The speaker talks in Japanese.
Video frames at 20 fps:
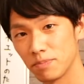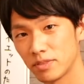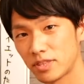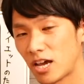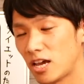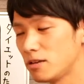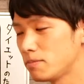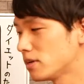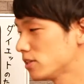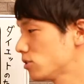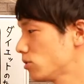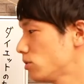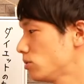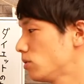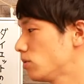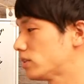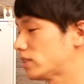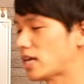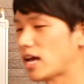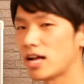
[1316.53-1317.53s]
大麻草
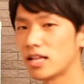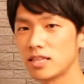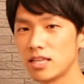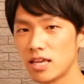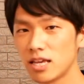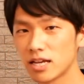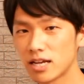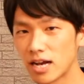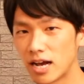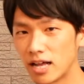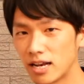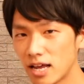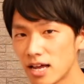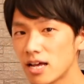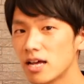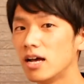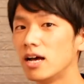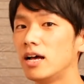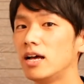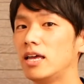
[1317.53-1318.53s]
の種から、